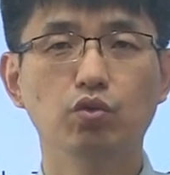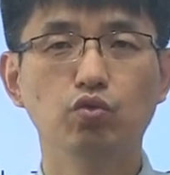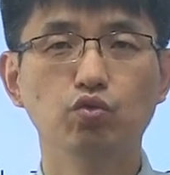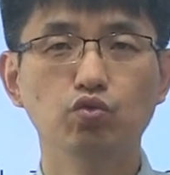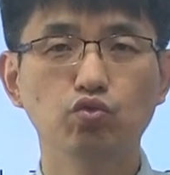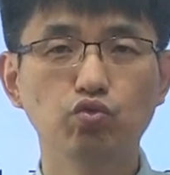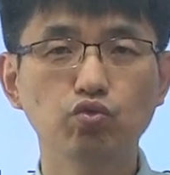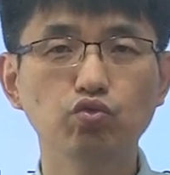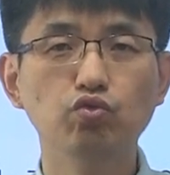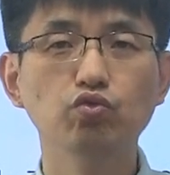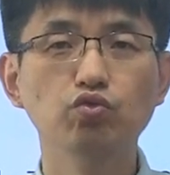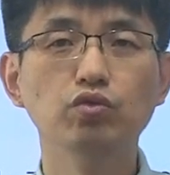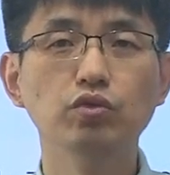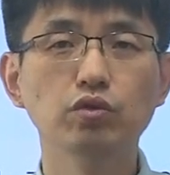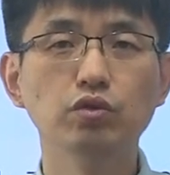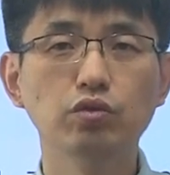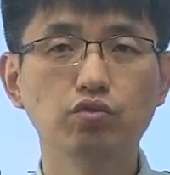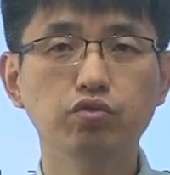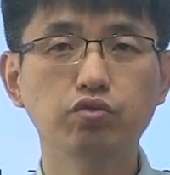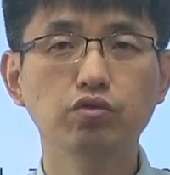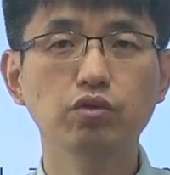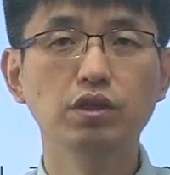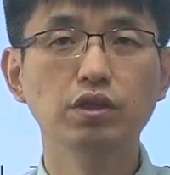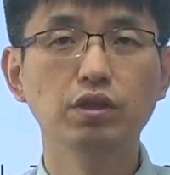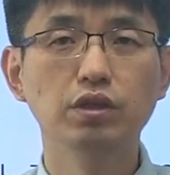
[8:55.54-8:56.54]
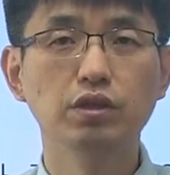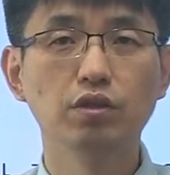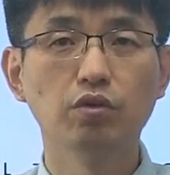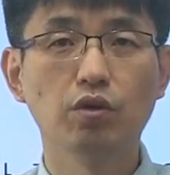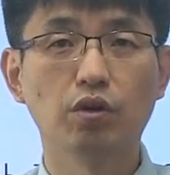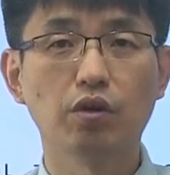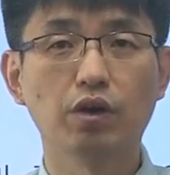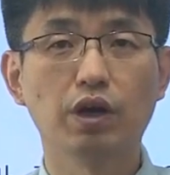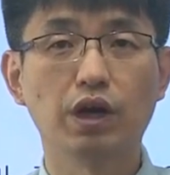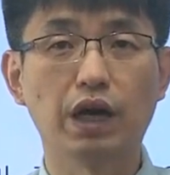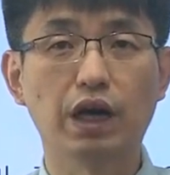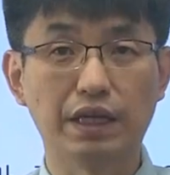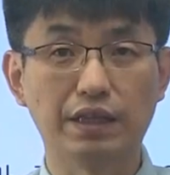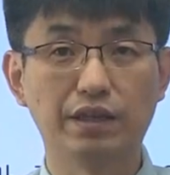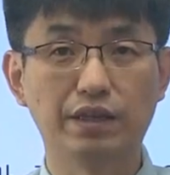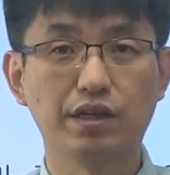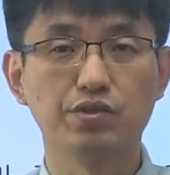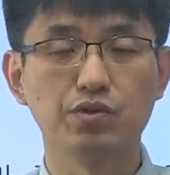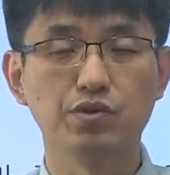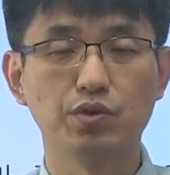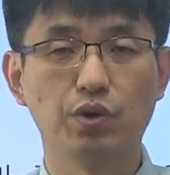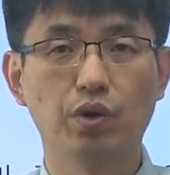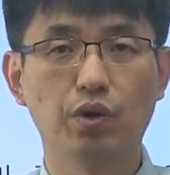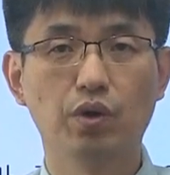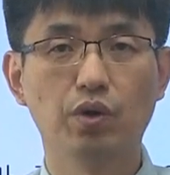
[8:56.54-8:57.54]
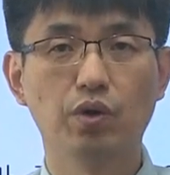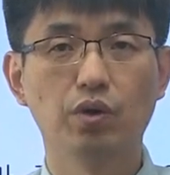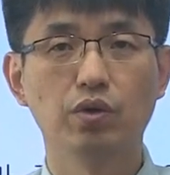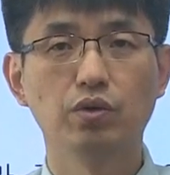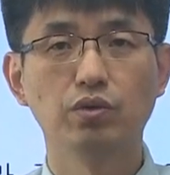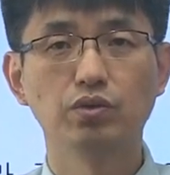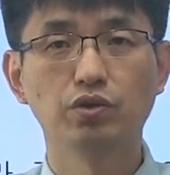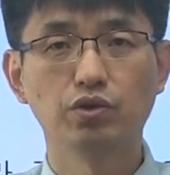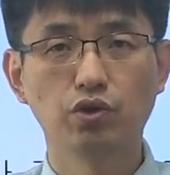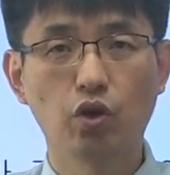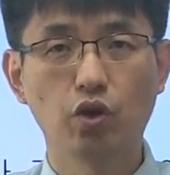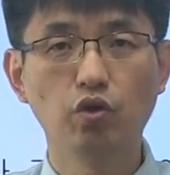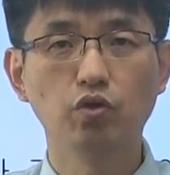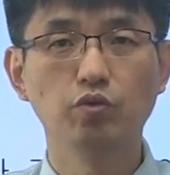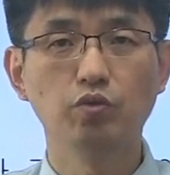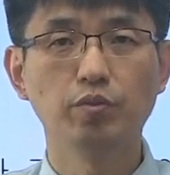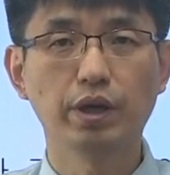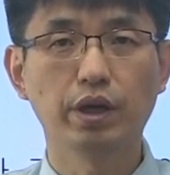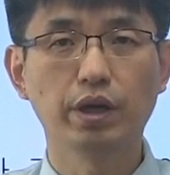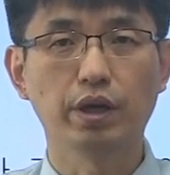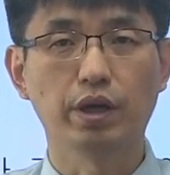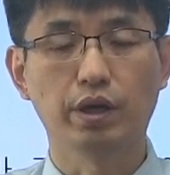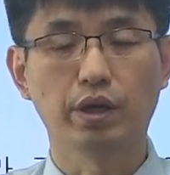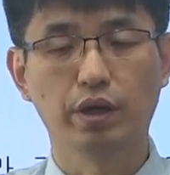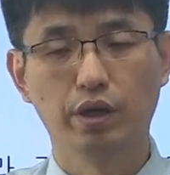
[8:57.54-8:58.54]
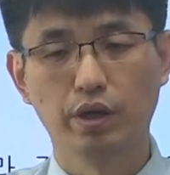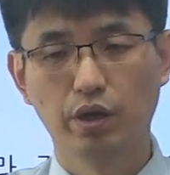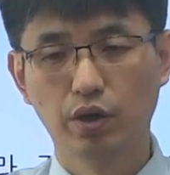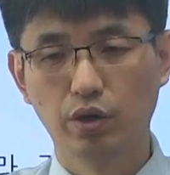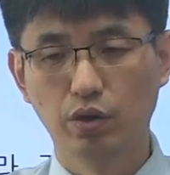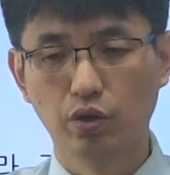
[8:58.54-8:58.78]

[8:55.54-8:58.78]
눈을 굴리는 것과 같아서 처음에